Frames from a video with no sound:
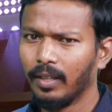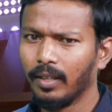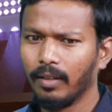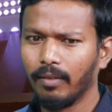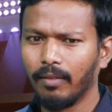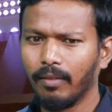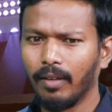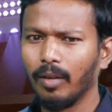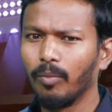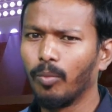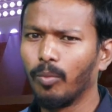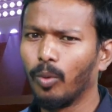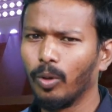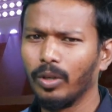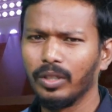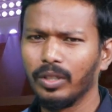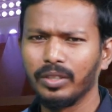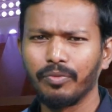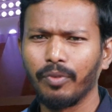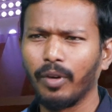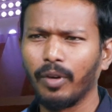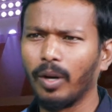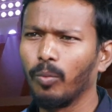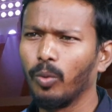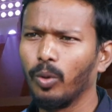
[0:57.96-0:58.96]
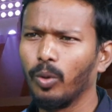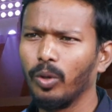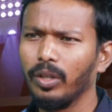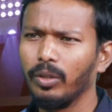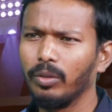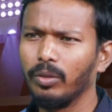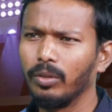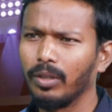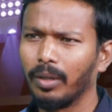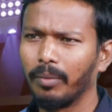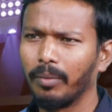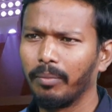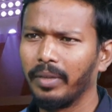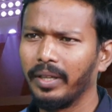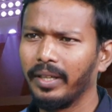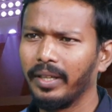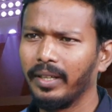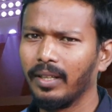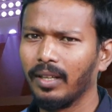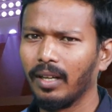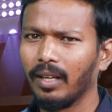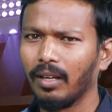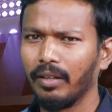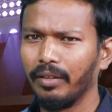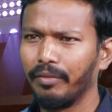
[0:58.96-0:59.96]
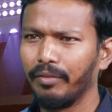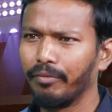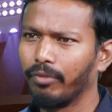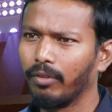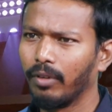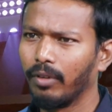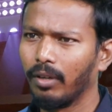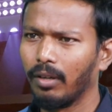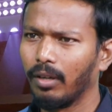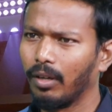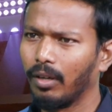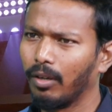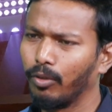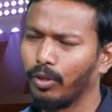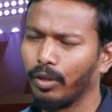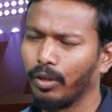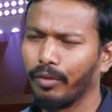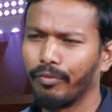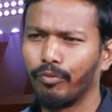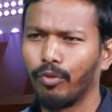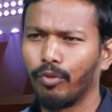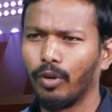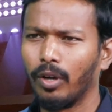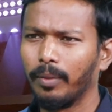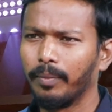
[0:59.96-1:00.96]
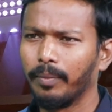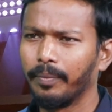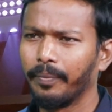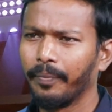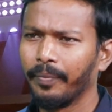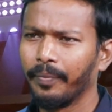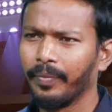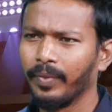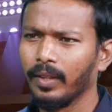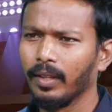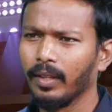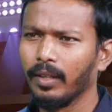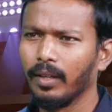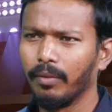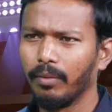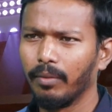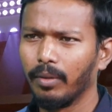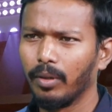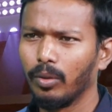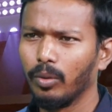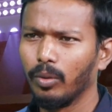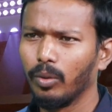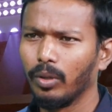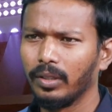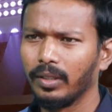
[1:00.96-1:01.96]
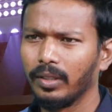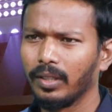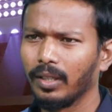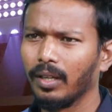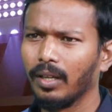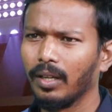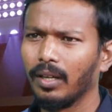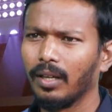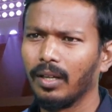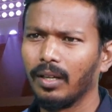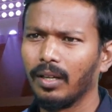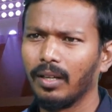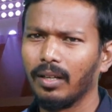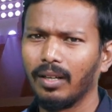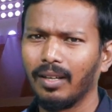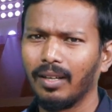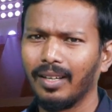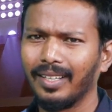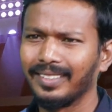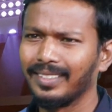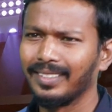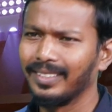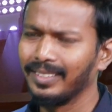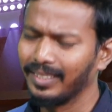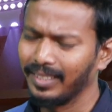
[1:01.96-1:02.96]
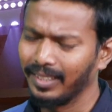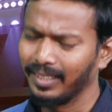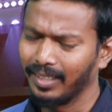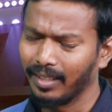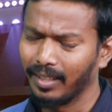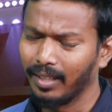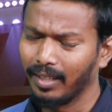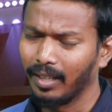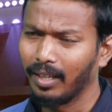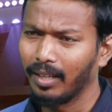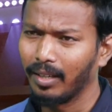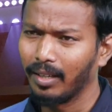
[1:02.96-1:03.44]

వాళ్ళ బౌలర్స్ ఫామ్లో లేదు కంప్లీట్గా ఇన్ అవుట్ ఆఫ్ ఫామ్ ఎవరు అంతగా ఆశించదగ్గ